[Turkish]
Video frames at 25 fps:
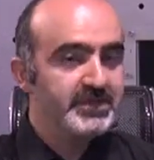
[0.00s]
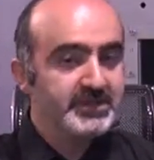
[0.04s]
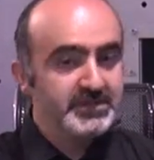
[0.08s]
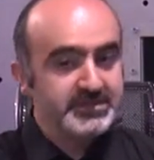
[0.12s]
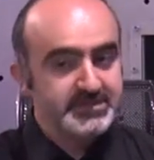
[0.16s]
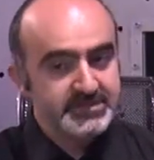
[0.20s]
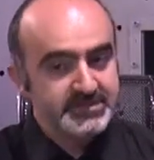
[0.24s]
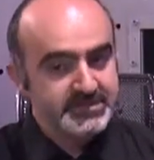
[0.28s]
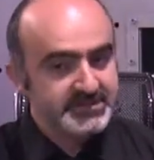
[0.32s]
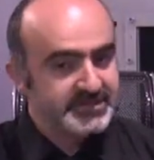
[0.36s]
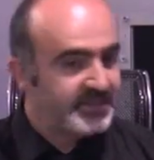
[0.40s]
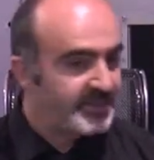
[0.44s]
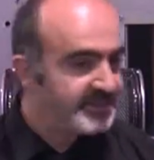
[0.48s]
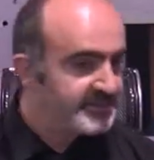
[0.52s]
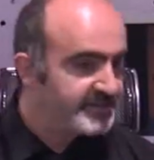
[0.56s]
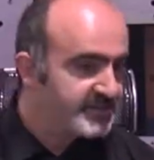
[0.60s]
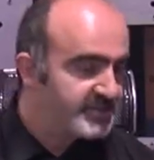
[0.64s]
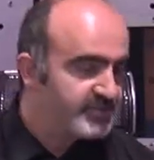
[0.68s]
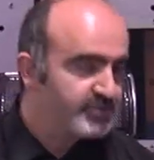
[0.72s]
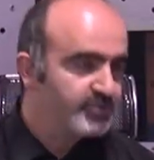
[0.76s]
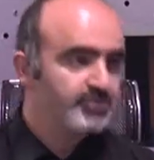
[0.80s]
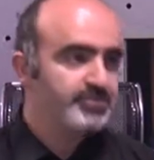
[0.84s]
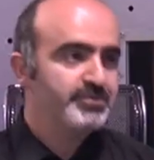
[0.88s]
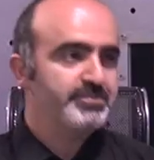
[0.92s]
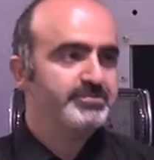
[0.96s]
Siz
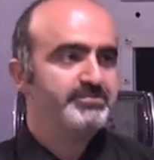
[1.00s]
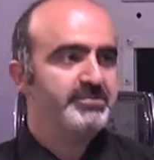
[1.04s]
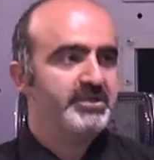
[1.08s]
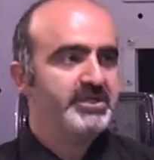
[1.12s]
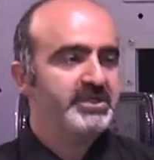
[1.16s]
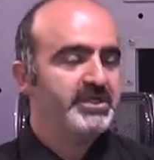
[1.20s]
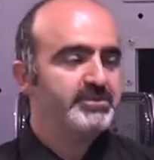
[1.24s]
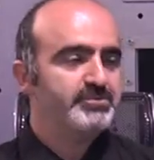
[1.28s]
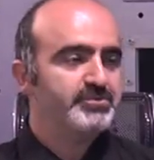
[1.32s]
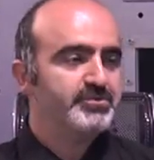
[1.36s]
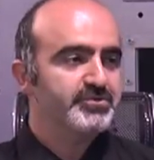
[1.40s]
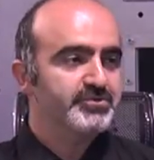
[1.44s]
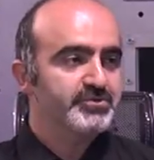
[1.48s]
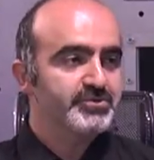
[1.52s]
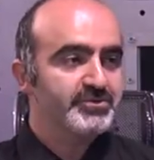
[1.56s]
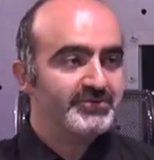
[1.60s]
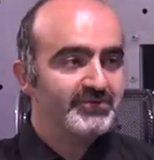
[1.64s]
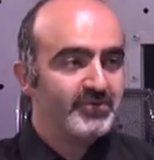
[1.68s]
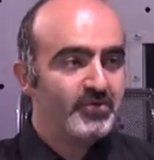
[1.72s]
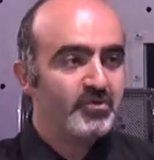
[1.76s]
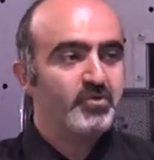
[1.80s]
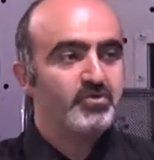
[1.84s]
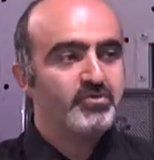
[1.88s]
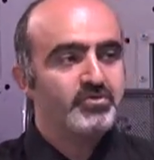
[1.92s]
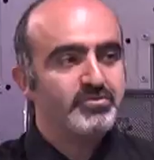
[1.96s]
kendiniz dönüp bakamıyorsunuz.
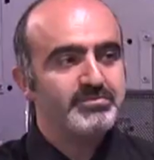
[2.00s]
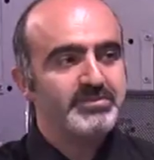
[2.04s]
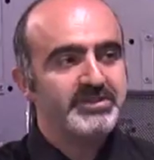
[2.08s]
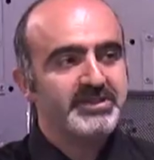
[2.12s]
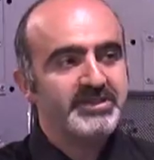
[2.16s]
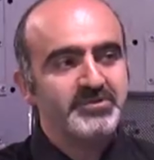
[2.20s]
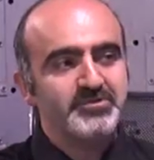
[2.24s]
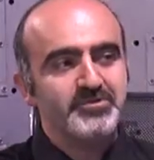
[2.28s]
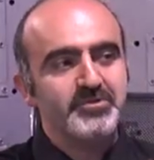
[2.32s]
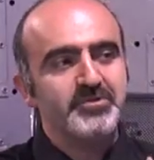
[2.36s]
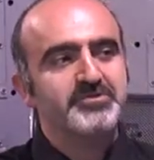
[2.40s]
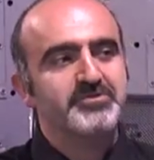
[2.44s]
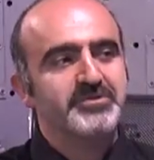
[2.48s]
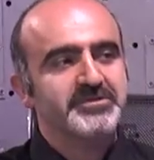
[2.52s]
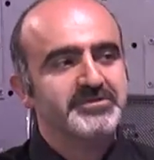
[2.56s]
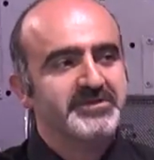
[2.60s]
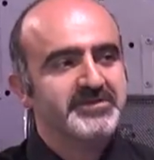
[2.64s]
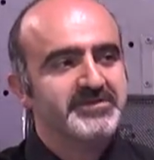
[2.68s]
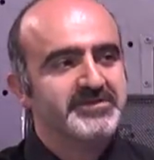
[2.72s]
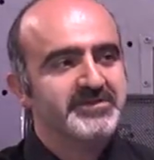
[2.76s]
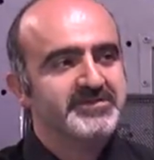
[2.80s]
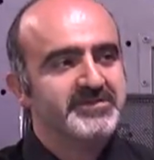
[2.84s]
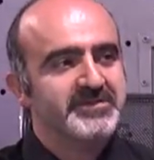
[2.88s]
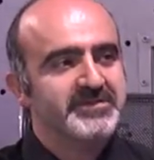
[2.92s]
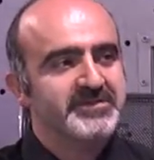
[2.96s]
Onun bile kör
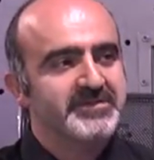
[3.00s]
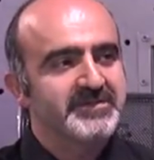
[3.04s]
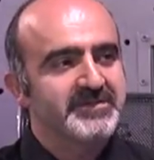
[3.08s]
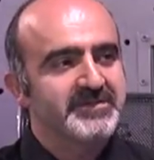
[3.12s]
noktası var.